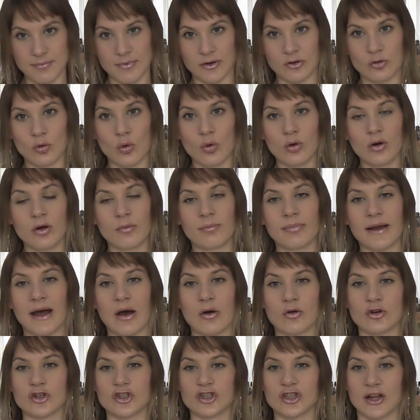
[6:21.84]
mit
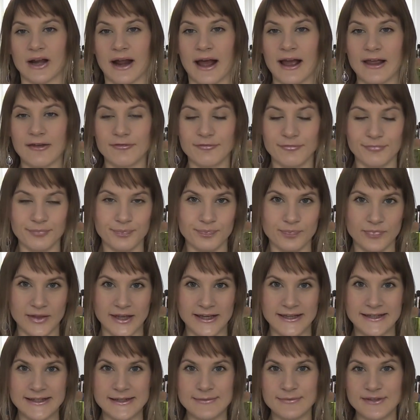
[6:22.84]
dunkelblauen Streifen.
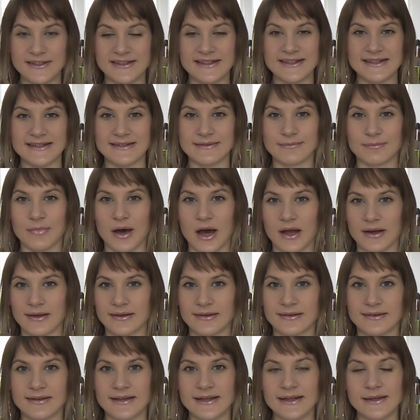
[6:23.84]
Ich liebe diesen
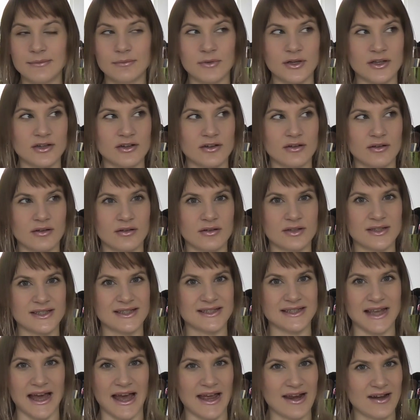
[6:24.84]
maritimen
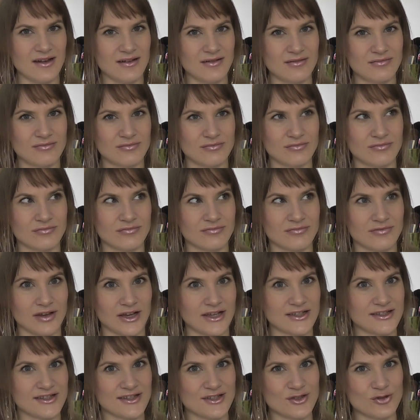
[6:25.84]
Style.
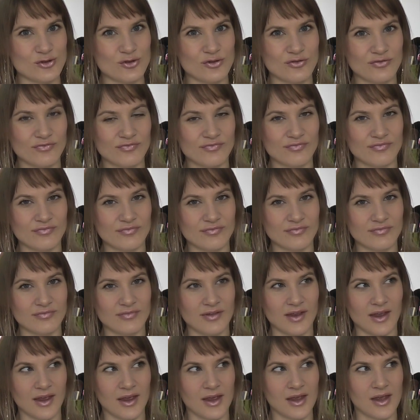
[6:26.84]
Heißt es so?
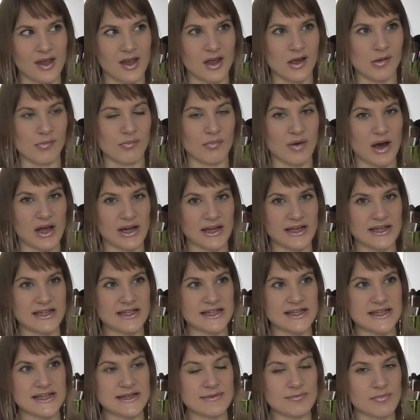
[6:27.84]

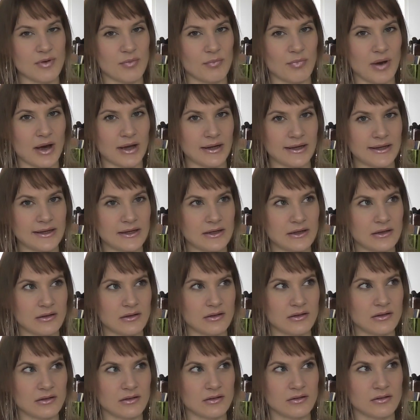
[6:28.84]
Maritim,
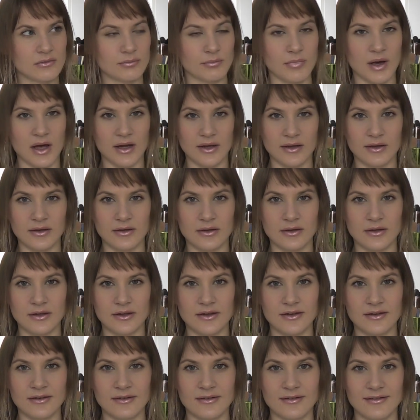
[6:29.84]
Marine,
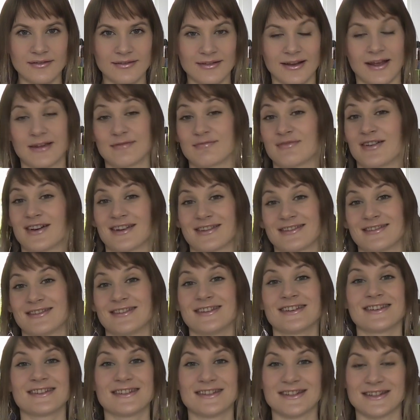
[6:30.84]
marinierten? Nein,
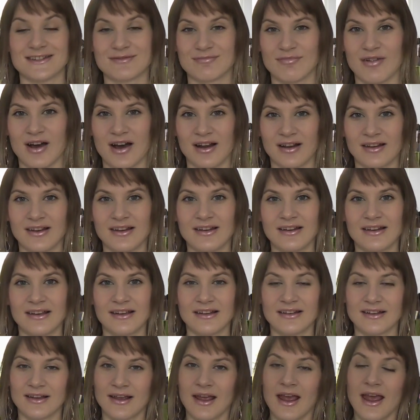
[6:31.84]
mariniert nicht.
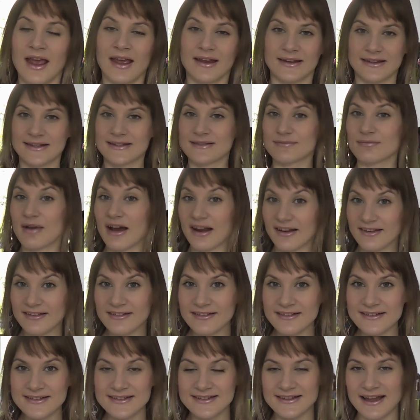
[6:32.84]
Marine, diesen
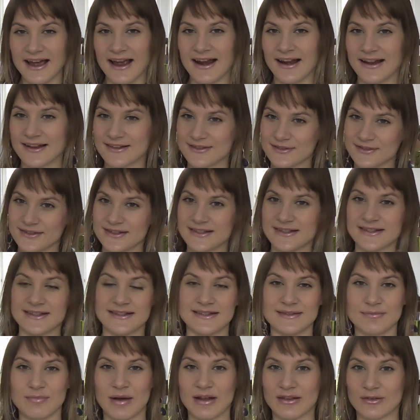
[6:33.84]
Marine-Style, also
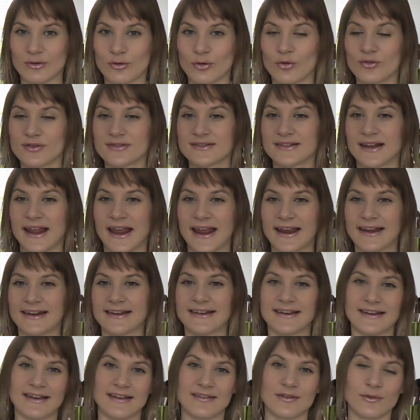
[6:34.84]
dieses
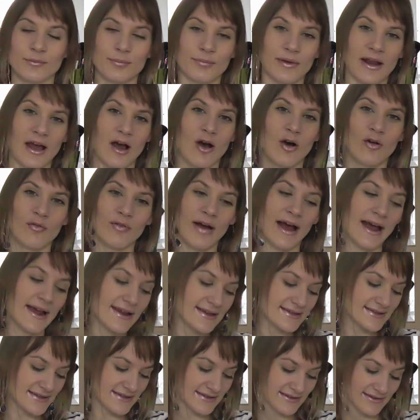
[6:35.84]
Matrosenähnliche, so
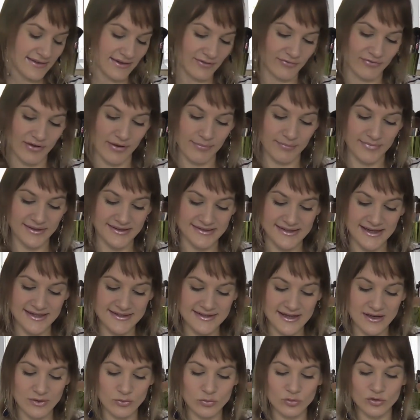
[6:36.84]
blau-weiß, das gefällt mir sehr,
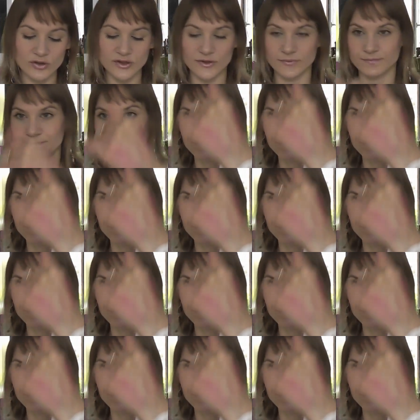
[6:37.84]
sehr gut.